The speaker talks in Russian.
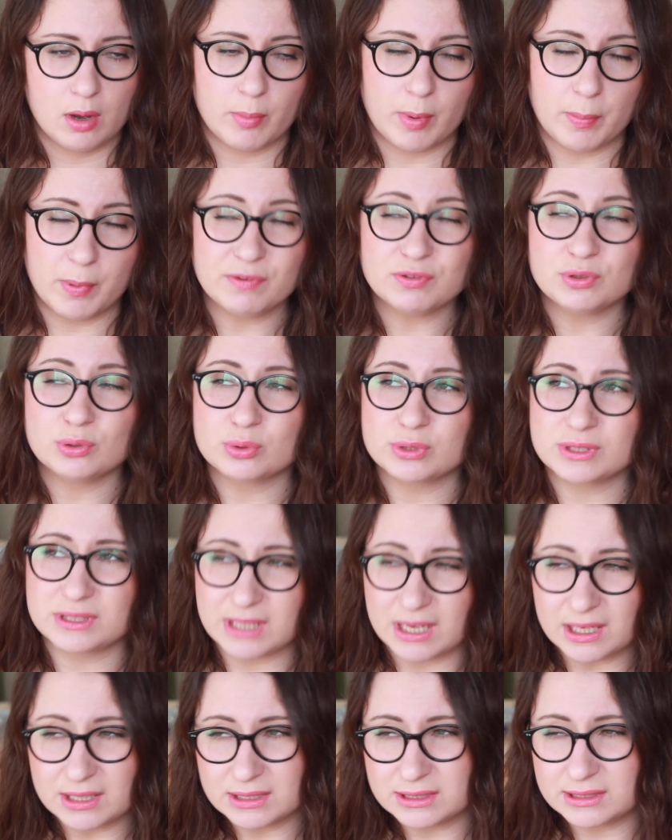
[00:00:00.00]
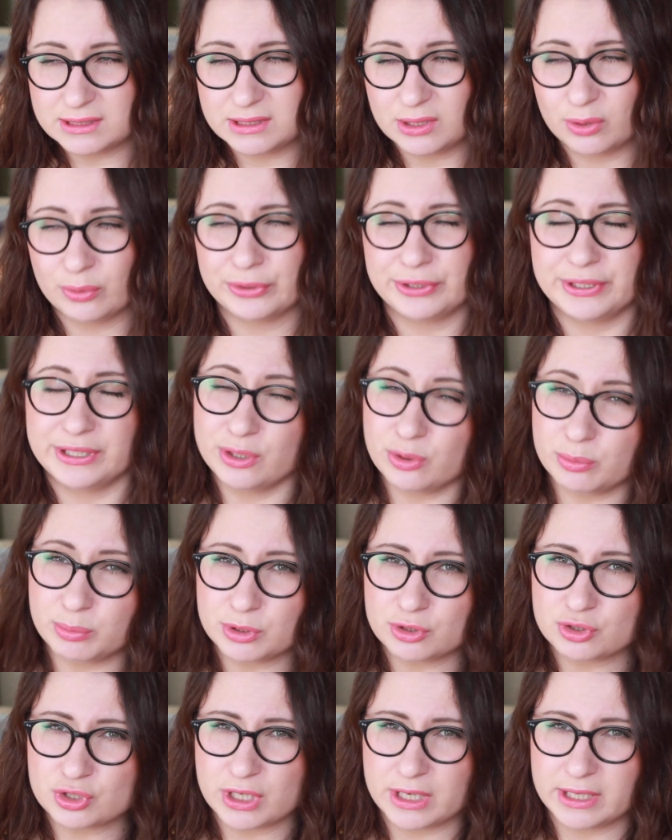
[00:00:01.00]
По поводу усталости он не
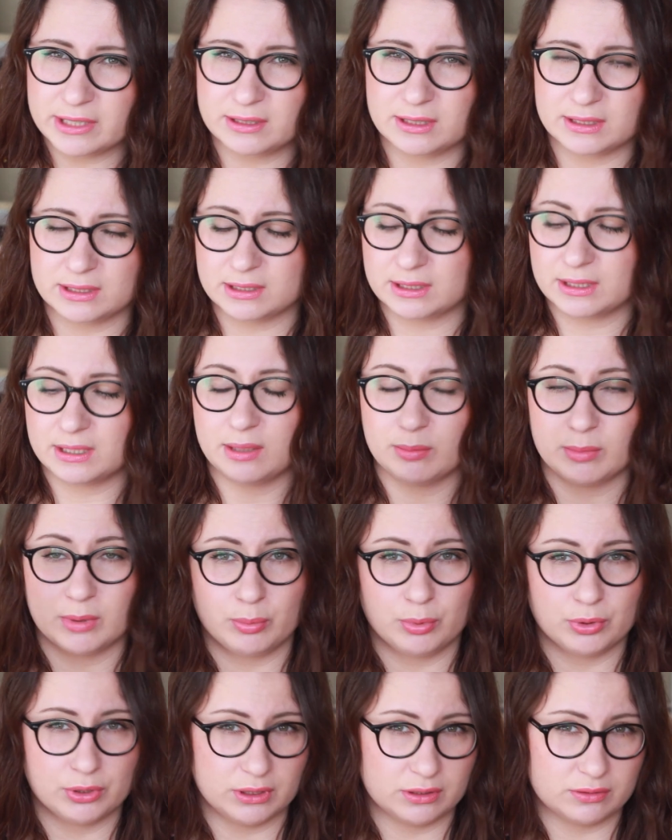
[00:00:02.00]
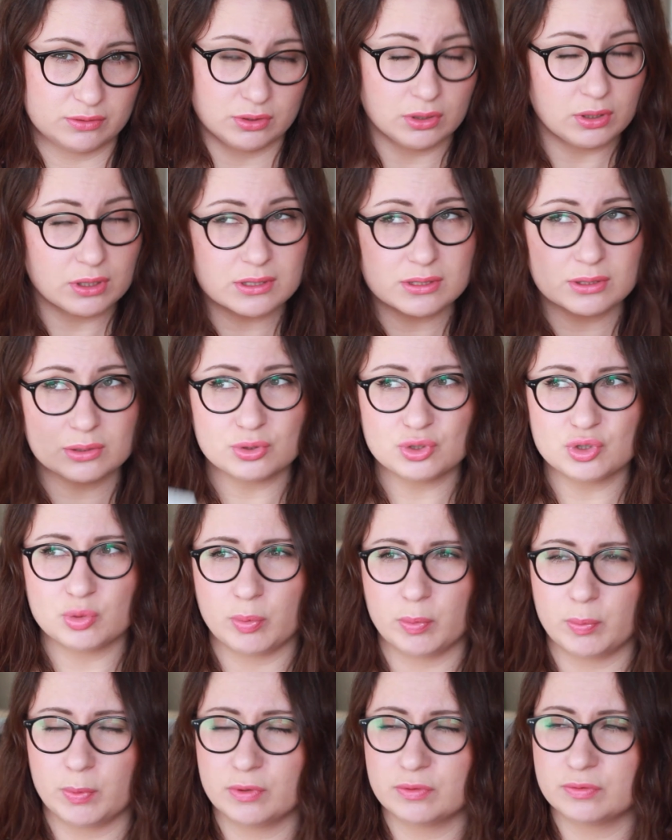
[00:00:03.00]
уменьшает, этот крем работает в 100 раз лучше.
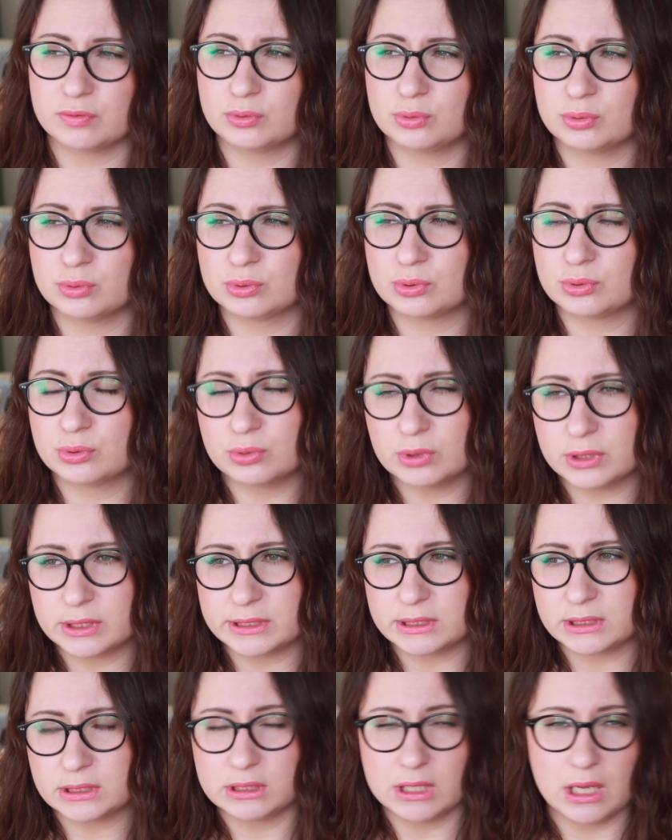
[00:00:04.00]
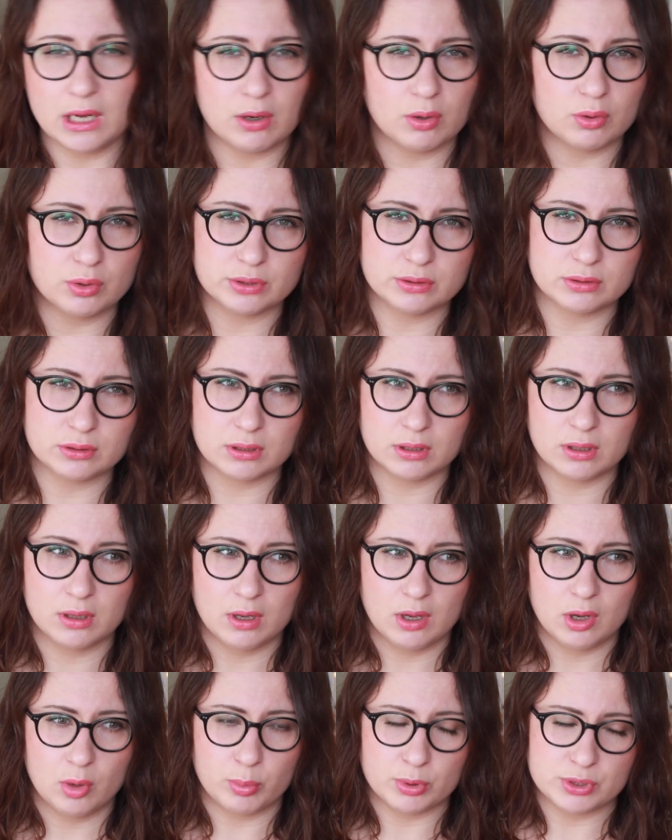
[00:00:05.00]
По поводу сухости, да, он э,
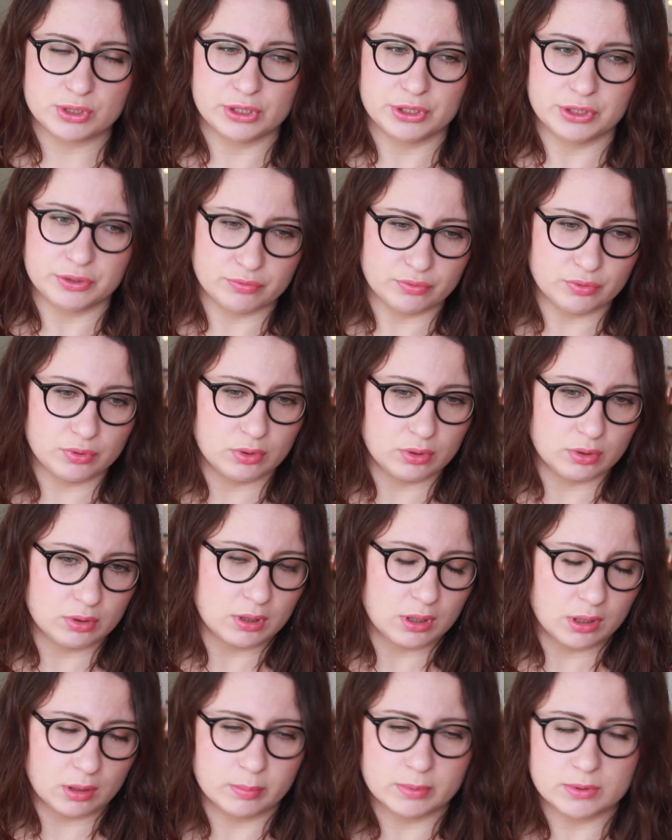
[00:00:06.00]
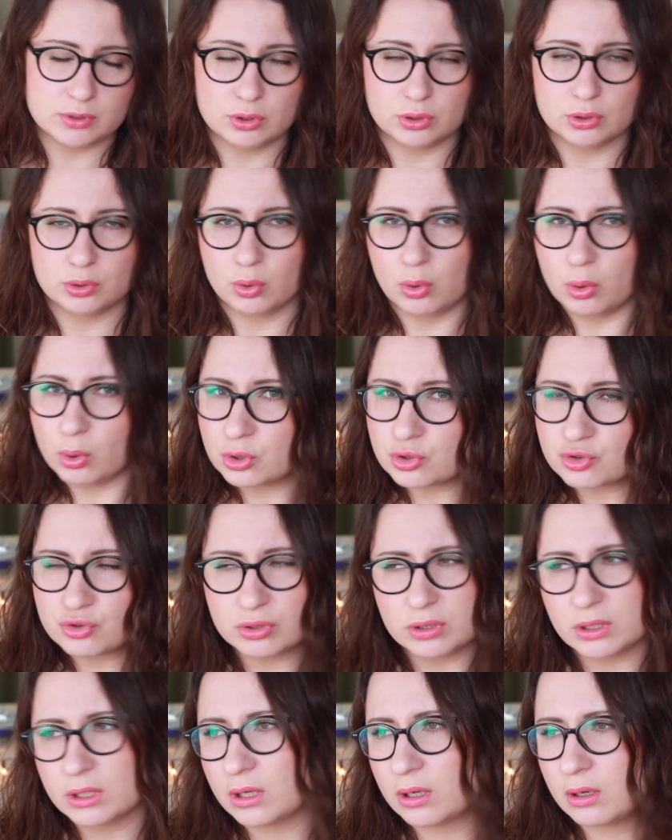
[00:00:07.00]
после него как бы зона
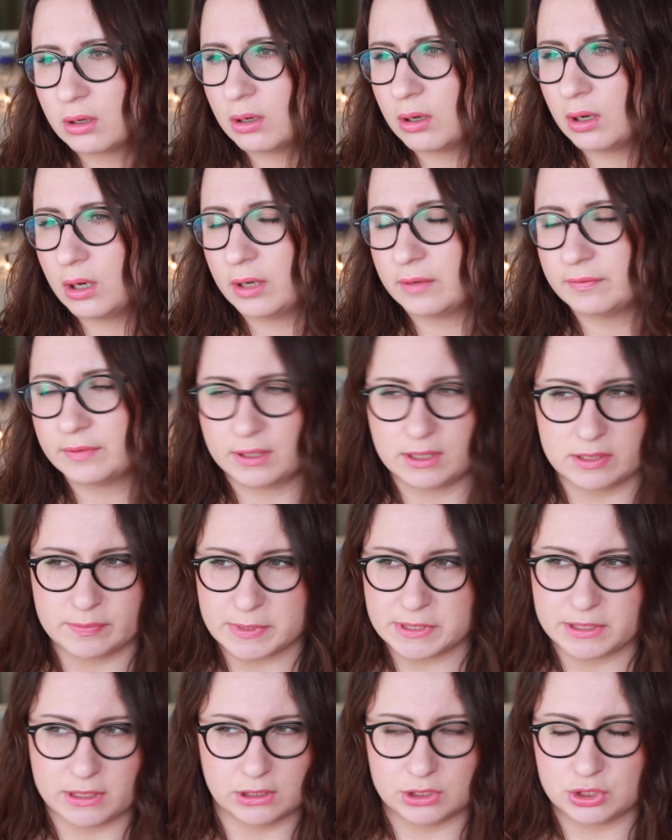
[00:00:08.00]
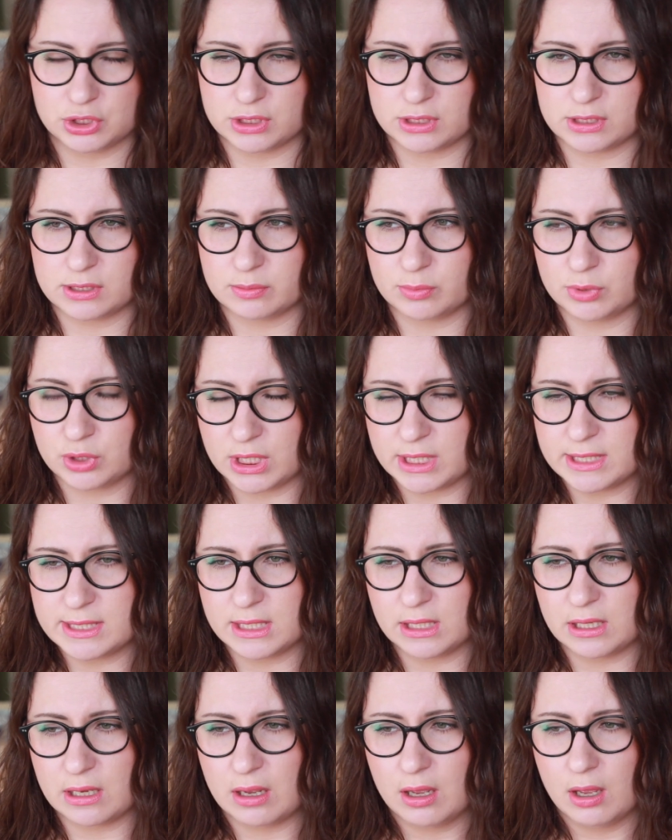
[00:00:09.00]
ухоженная, а косметика ложится
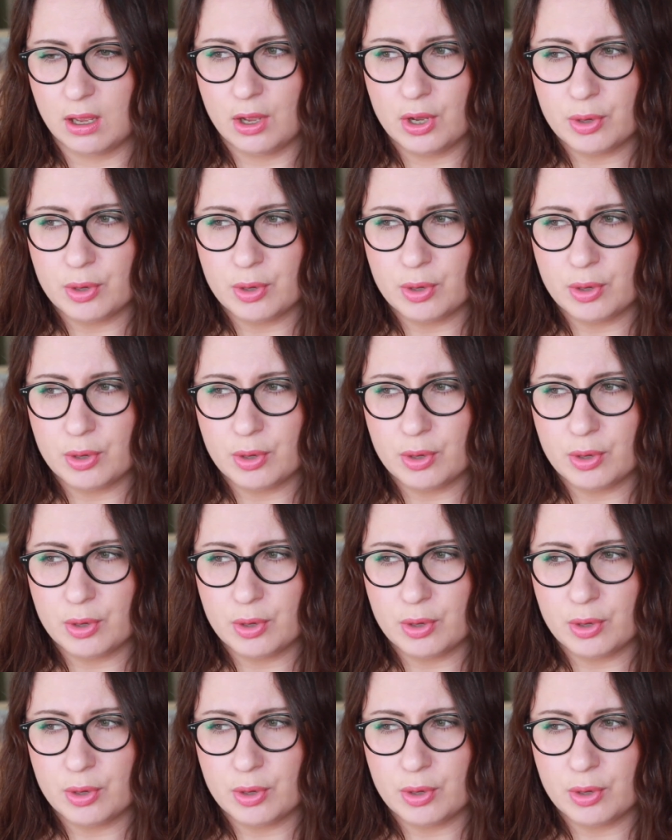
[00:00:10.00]
замечательно.